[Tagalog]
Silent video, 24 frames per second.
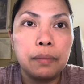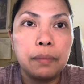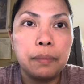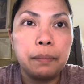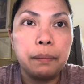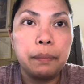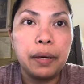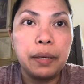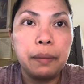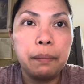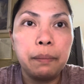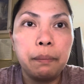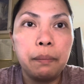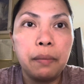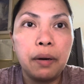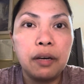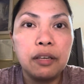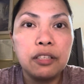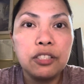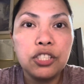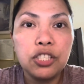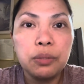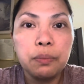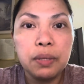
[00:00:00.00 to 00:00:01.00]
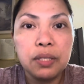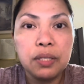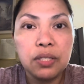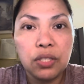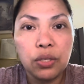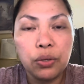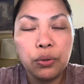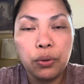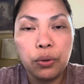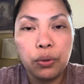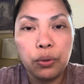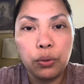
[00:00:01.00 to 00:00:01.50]
by March man
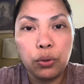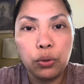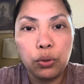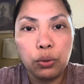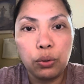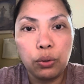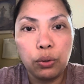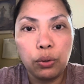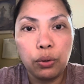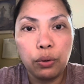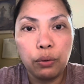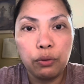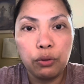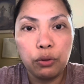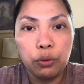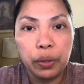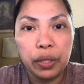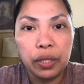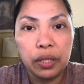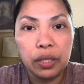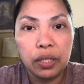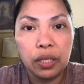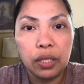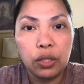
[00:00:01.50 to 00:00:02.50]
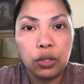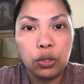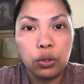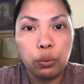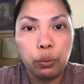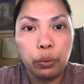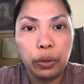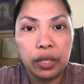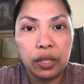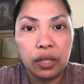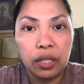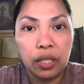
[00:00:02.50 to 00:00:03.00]
siguro to,
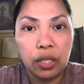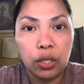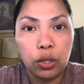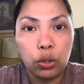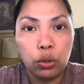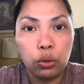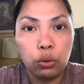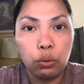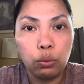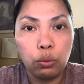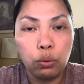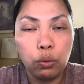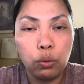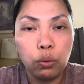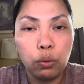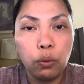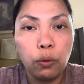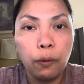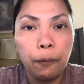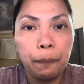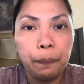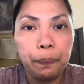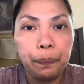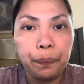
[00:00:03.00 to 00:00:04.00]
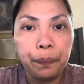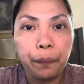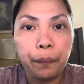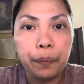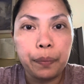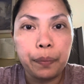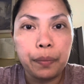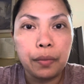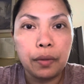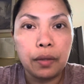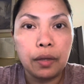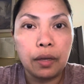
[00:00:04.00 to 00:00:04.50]
2022,
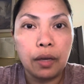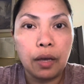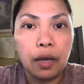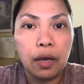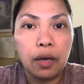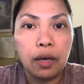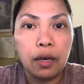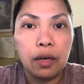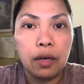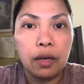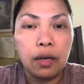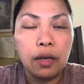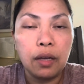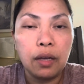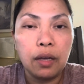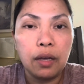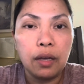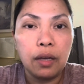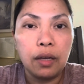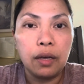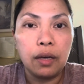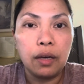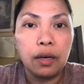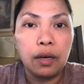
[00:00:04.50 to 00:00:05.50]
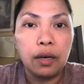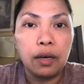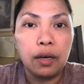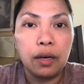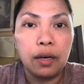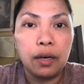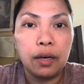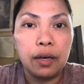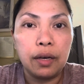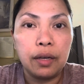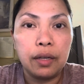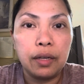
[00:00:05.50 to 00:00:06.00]
nga
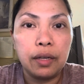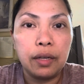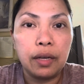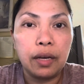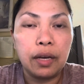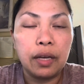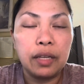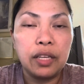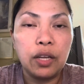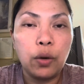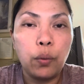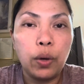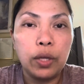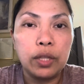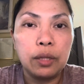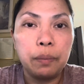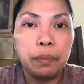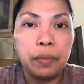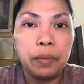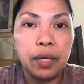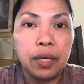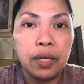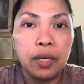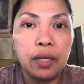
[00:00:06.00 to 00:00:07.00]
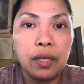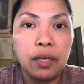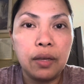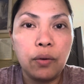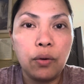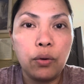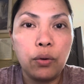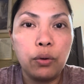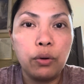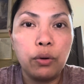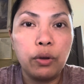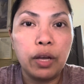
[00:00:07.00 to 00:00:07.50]
uh, nakadawat me
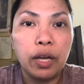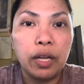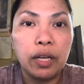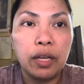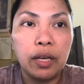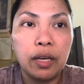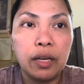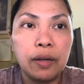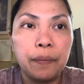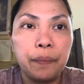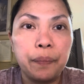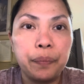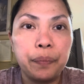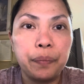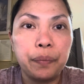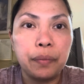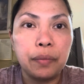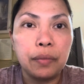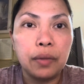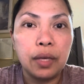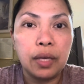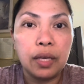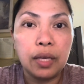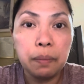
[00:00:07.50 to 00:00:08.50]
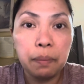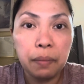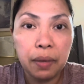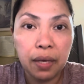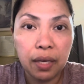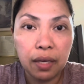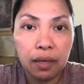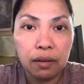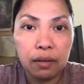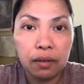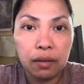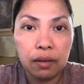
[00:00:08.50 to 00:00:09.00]
o kanang
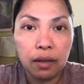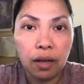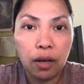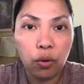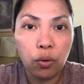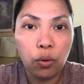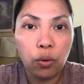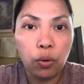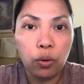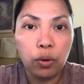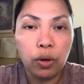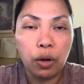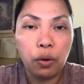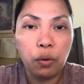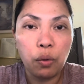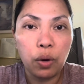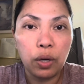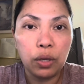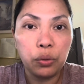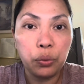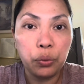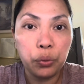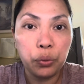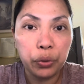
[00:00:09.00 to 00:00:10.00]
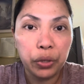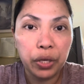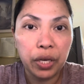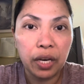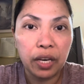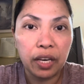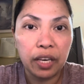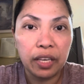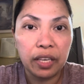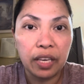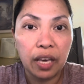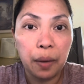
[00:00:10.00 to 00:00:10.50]
email, ako og ako ang kuya,
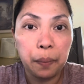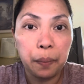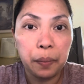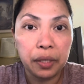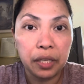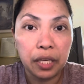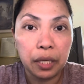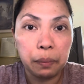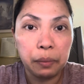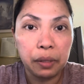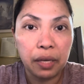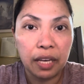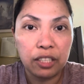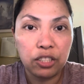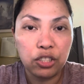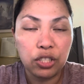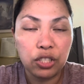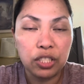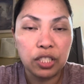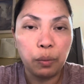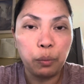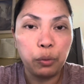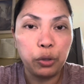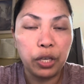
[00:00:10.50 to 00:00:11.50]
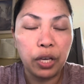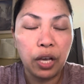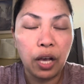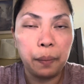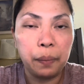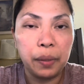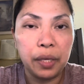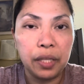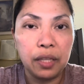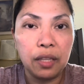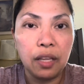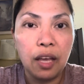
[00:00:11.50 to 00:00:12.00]
kay ihamang email address ang
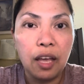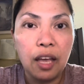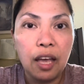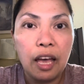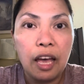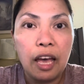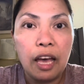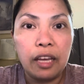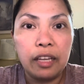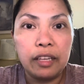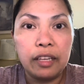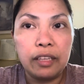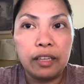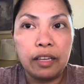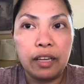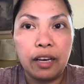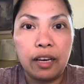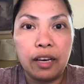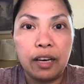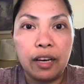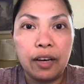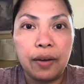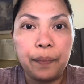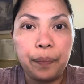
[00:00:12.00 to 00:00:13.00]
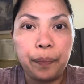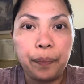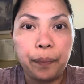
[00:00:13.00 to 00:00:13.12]
gigamit na